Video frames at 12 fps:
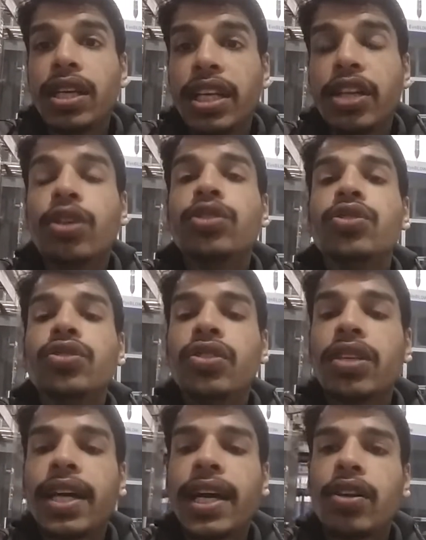
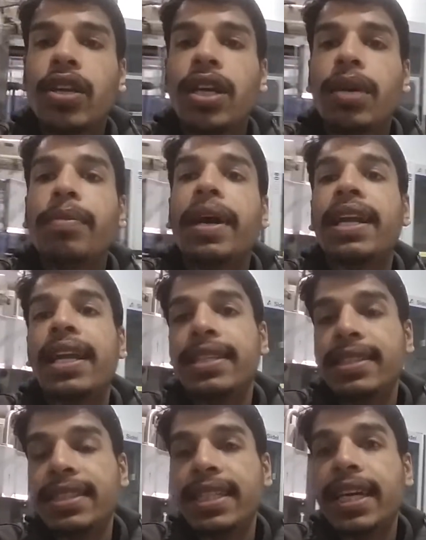গৃহযুদ্ধের কারণে
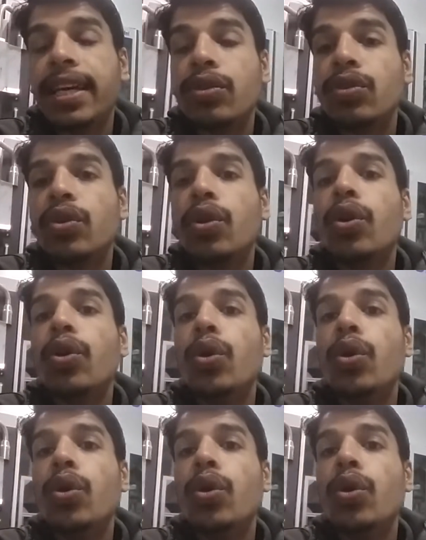বাংলাদেশ থেকে কোনো